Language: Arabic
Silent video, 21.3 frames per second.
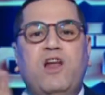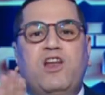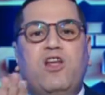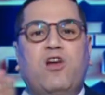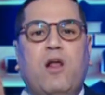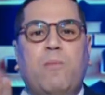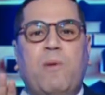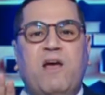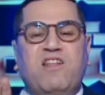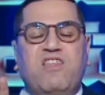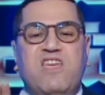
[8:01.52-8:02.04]

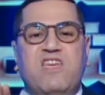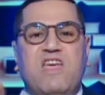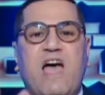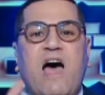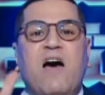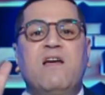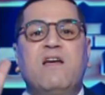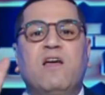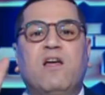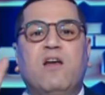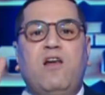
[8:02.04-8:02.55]

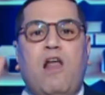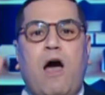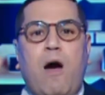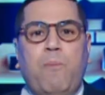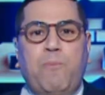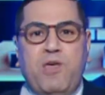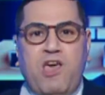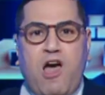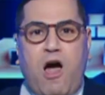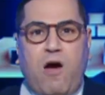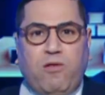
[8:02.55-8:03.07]
الرماديه لا
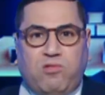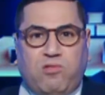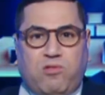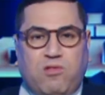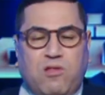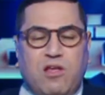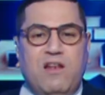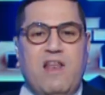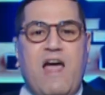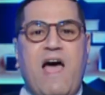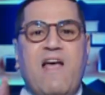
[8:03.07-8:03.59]
ابيض
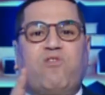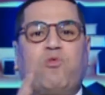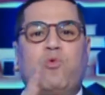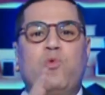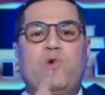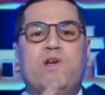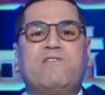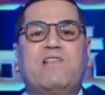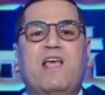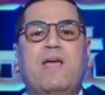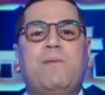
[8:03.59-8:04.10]
لا
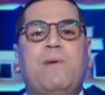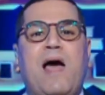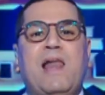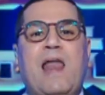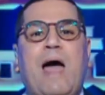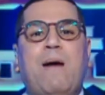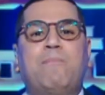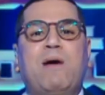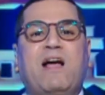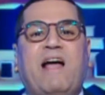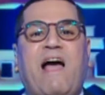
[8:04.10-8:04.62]
اسود زي ما قال
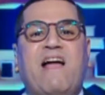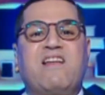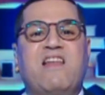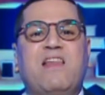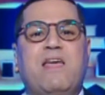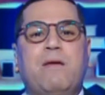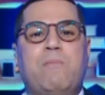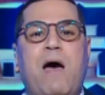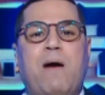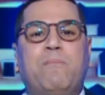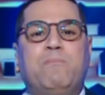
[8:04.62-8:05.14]
عمك
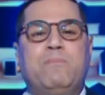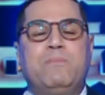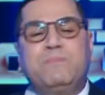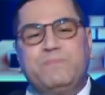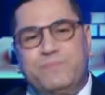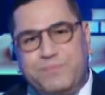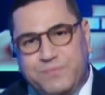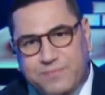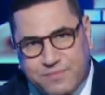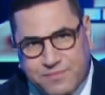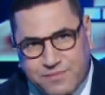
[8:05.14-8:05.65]
عادل امام
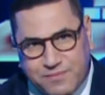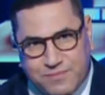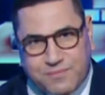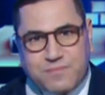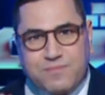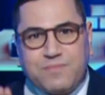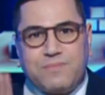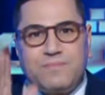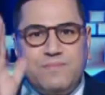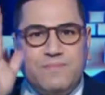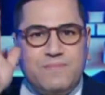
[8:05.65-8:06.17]

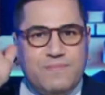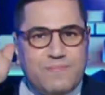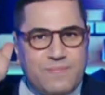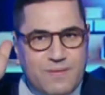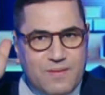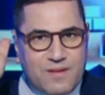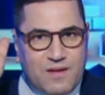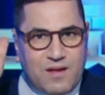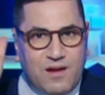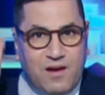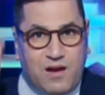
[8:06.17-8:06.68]

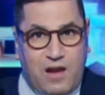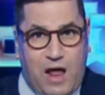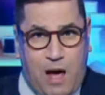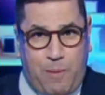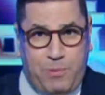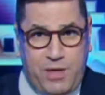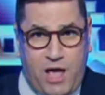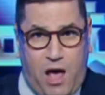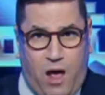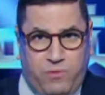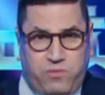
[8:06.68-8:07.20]
لا
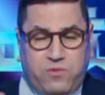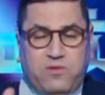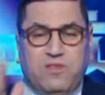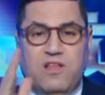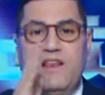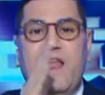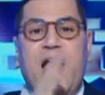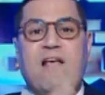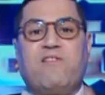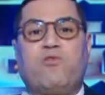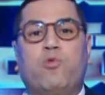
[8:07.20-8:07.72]
ابيض
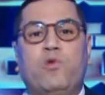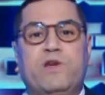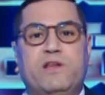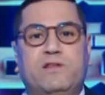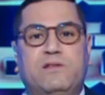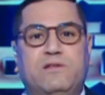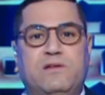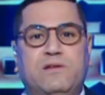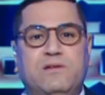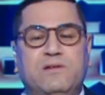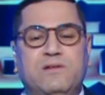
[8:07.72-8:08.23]
لا
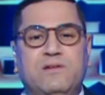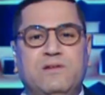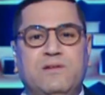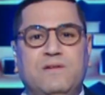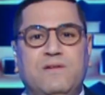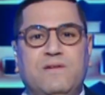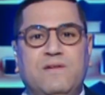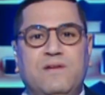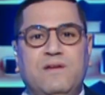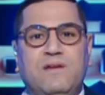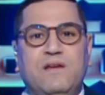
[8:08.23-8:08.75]
اسود
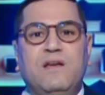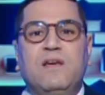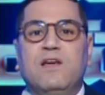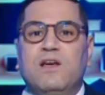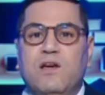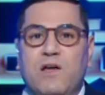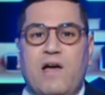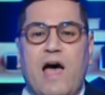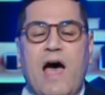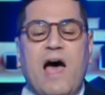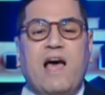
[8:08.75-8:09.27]

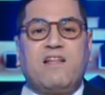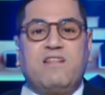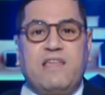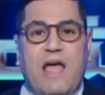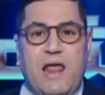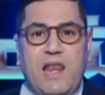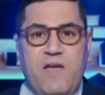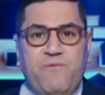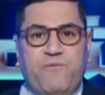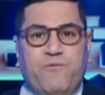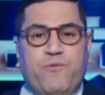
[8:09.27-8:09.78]

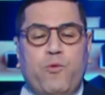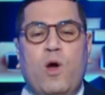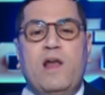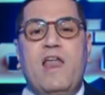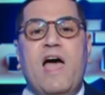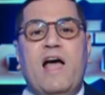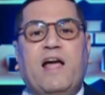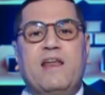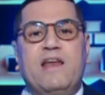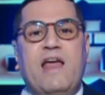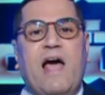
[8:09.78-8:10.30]
اختلف
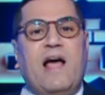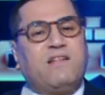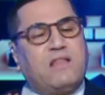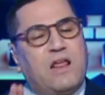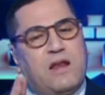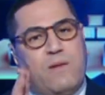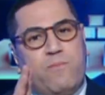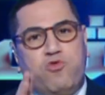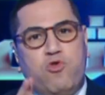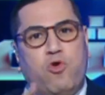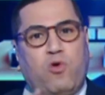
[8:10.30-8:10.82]
ولكن
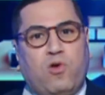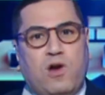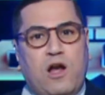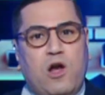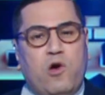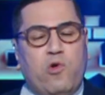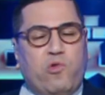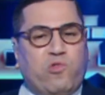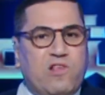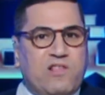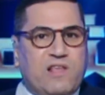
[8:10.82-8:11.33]
احترم شكرا
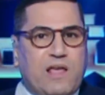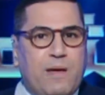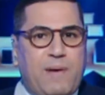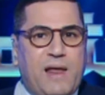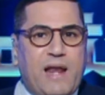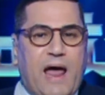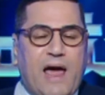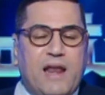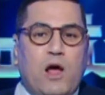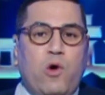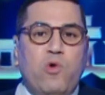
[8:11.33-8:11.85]
للاستاذ
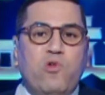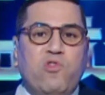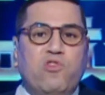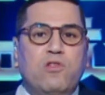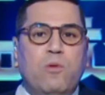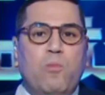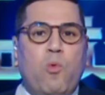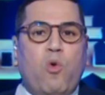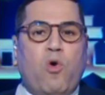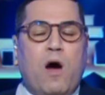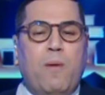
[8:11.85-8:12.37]
جمال على
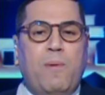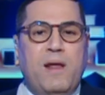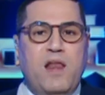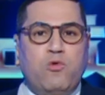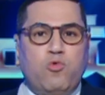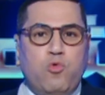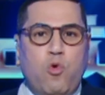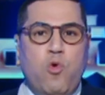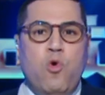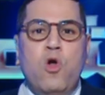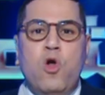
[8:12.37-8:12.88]
حسن
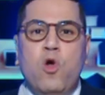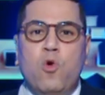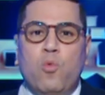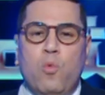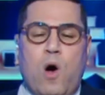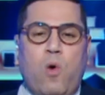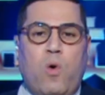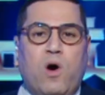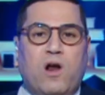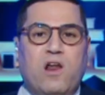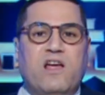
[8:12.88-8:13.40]
مقابلته
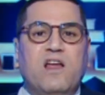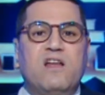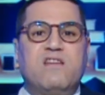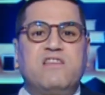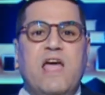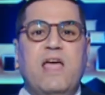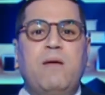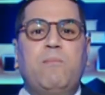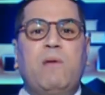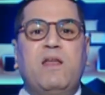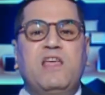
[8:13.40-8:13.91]
وهو رجل
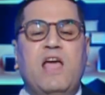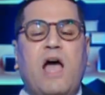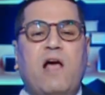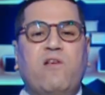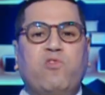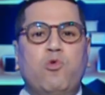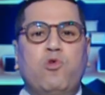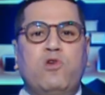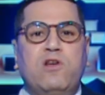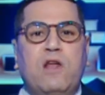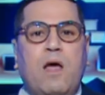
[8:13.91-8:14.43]
دائما
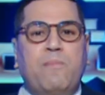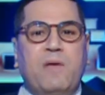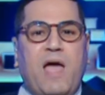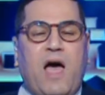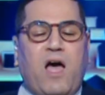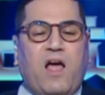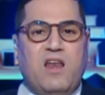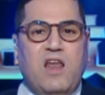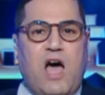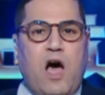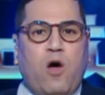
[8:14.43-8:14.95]
ياسرنا
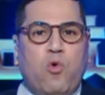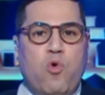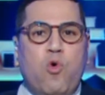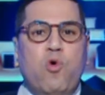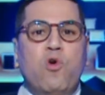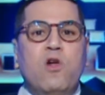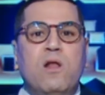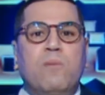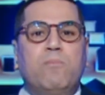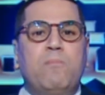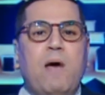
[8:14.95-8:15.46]
باخلاقه
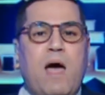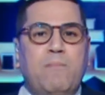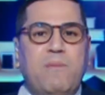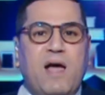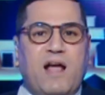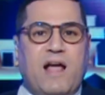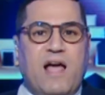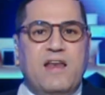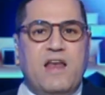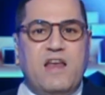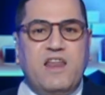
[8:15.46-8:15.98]

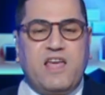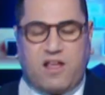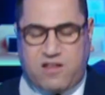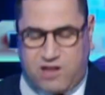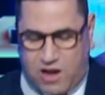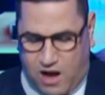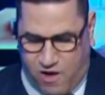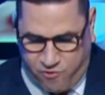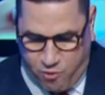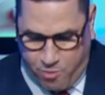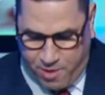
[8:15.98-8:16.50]
مهما كان
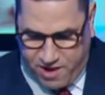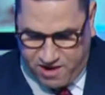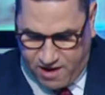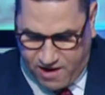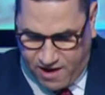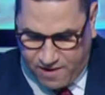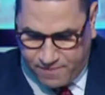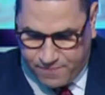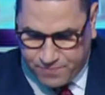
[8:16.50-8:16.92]
الاختلاف بيننا